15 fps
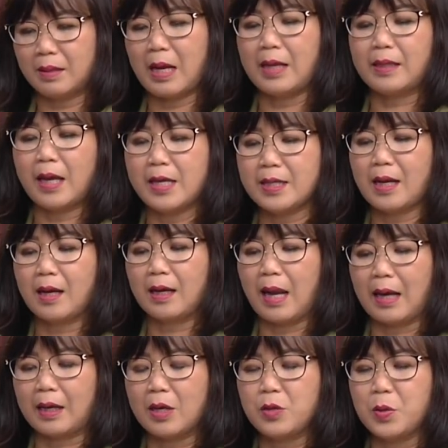để thấy rằng
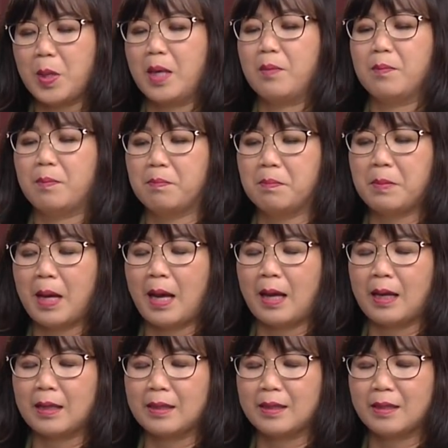là cái chuyện
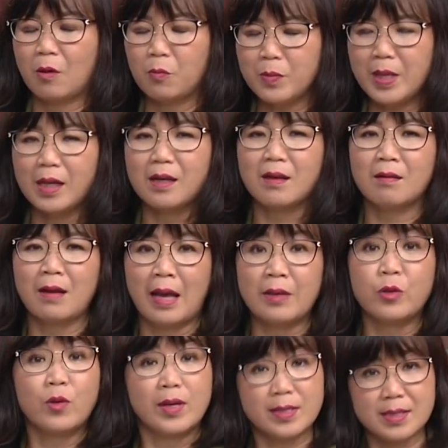mà chống dịch nó lại
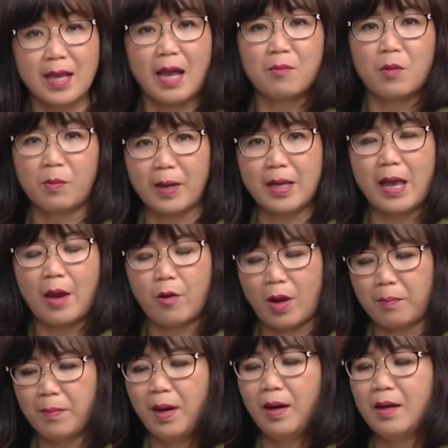chuyển sang một cái giai
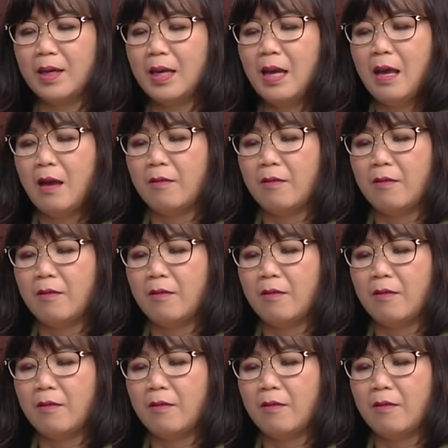đoạn mới